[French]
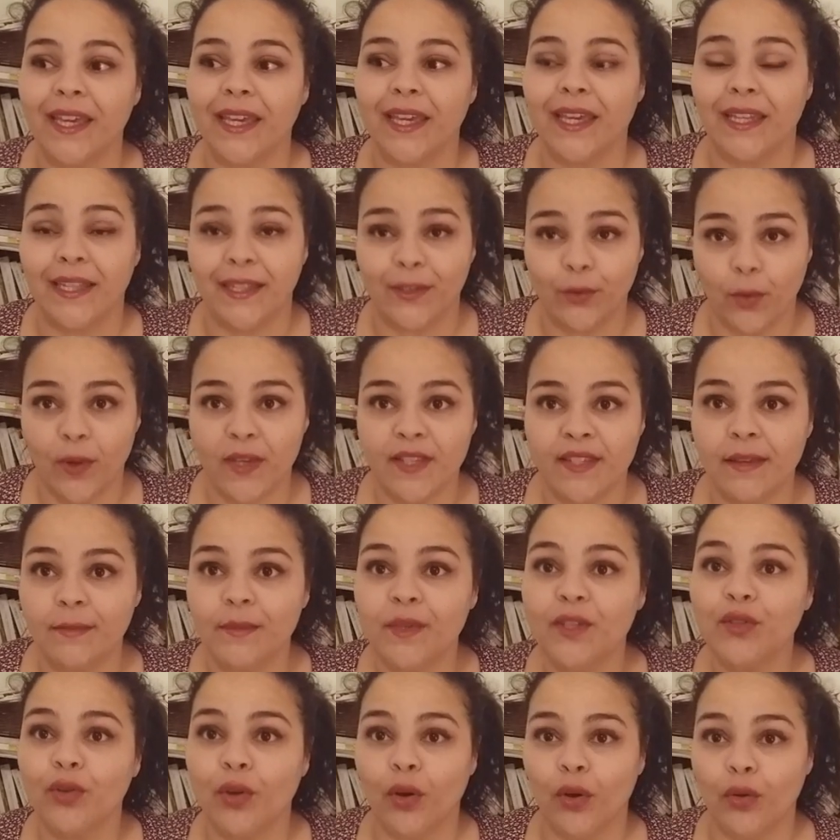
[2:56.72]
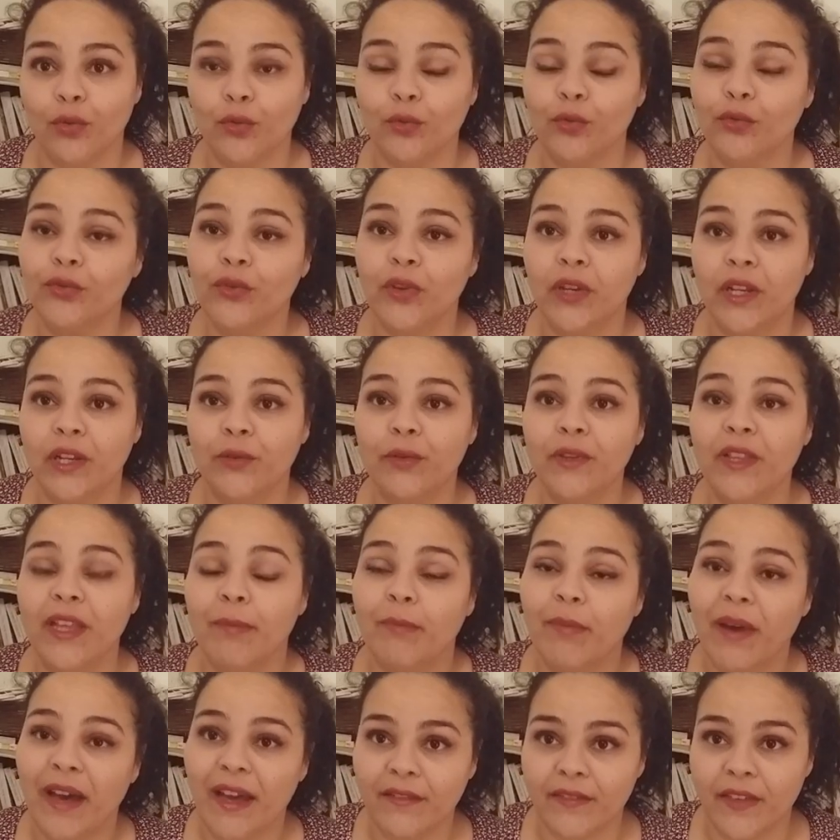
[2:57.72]
Et les trois amis se rendent compte que Léo n'est
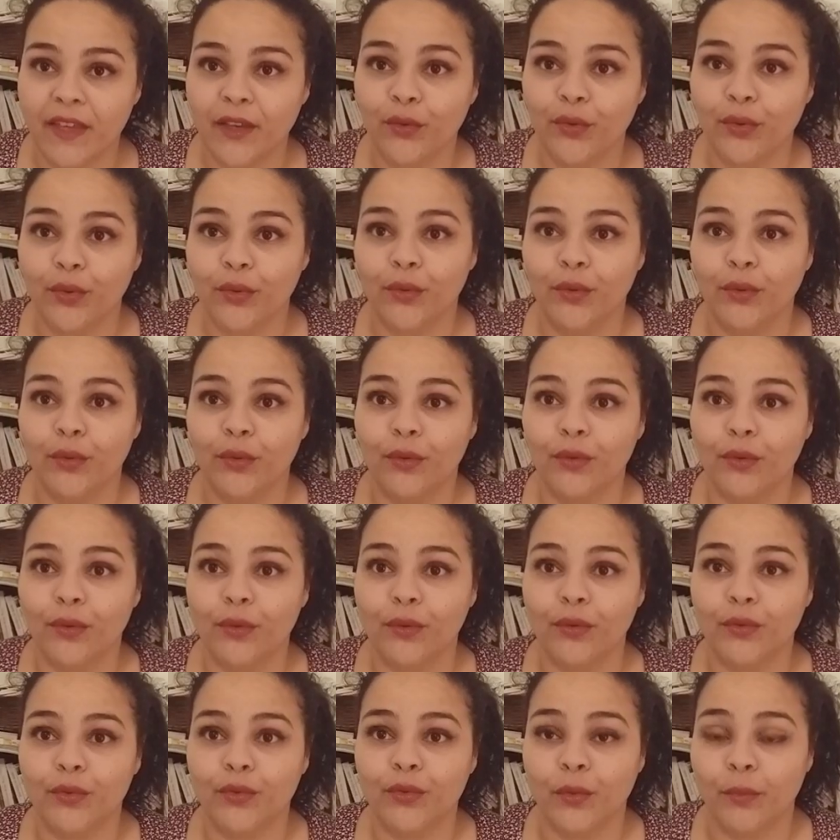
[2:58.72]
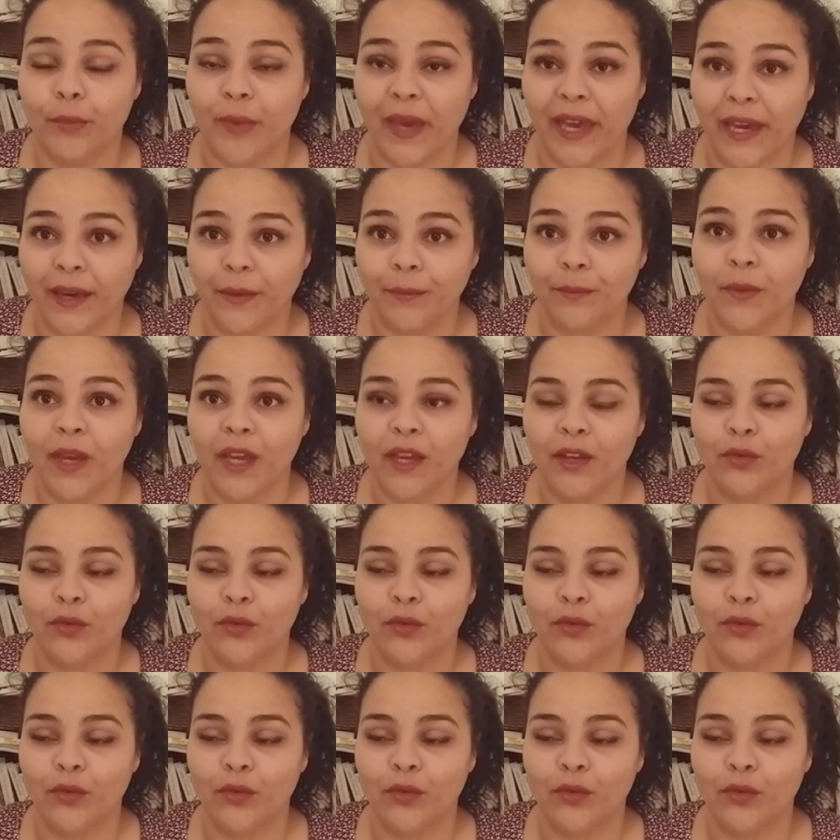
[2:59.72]
pas avec son père.